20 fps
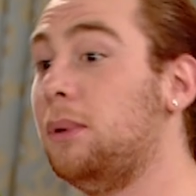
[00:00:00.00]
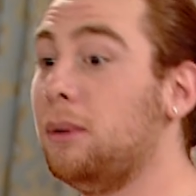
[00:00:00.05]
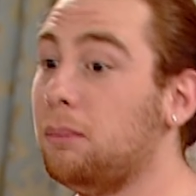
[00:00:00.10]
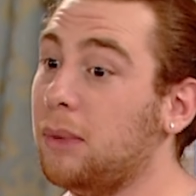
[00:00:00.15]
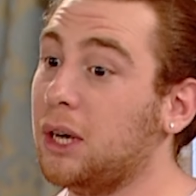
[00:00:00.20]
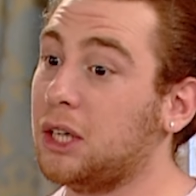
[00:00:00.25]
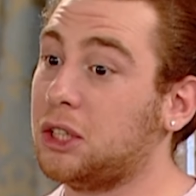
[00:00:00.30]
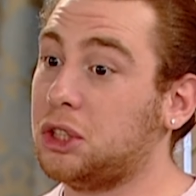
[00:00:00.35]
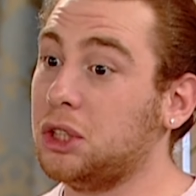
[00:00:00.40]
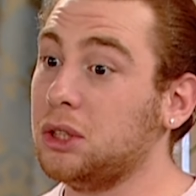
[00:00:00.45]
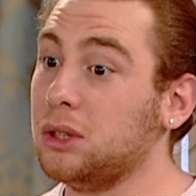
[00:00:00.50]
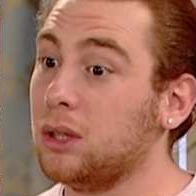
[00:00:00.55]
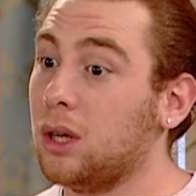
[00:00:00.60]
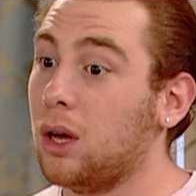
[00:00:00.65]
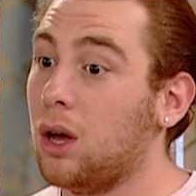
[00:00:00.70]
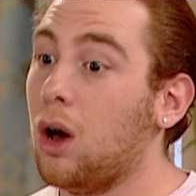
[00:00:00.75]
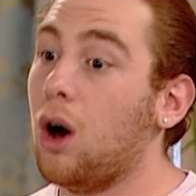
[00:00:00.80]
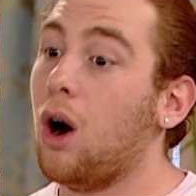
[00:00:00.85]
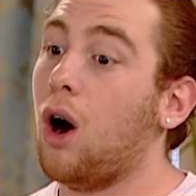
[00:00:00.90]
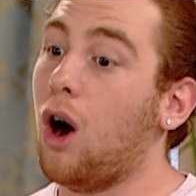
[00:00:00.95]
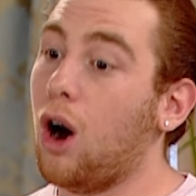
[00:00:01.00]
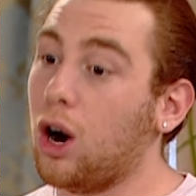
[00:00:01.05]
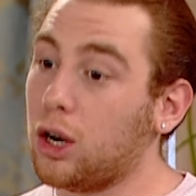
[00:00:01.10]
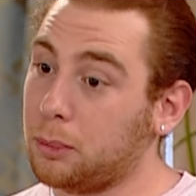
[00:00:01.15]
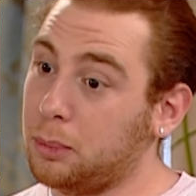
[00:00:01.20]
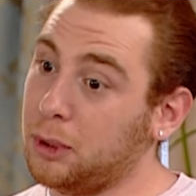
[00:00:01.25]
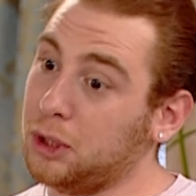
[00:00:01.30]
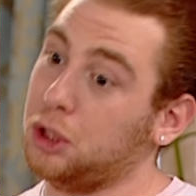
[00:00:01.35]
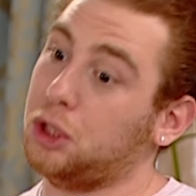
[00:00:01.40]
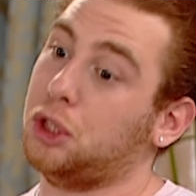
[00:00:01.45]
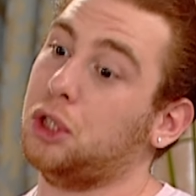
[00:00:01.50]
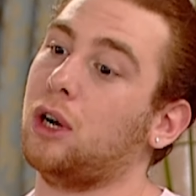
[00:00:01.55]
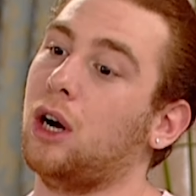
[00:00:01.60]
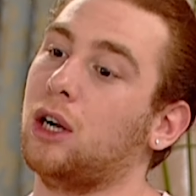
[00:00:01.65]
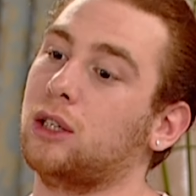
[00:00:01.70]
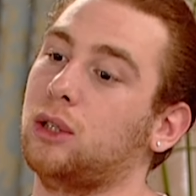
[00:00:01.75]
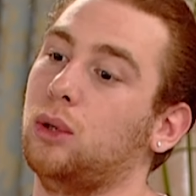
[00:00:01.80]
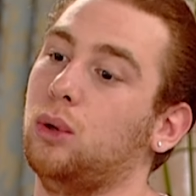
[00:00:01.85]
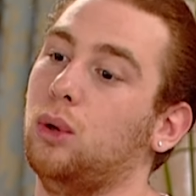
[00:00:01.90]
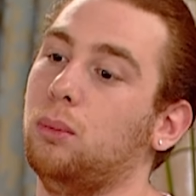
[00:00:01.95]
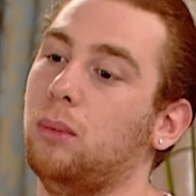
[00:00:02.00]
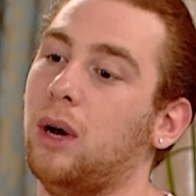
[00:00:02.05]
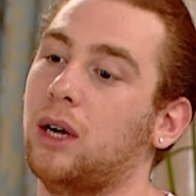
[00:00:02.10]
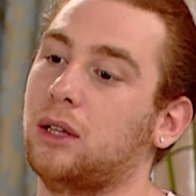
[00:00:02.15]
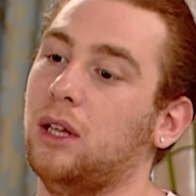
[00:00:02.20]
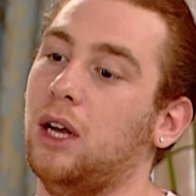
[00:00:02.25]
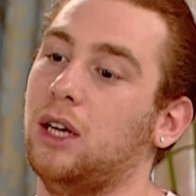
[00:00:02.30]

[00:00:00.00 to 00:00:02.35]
binmek için harbi dişi kartal olmak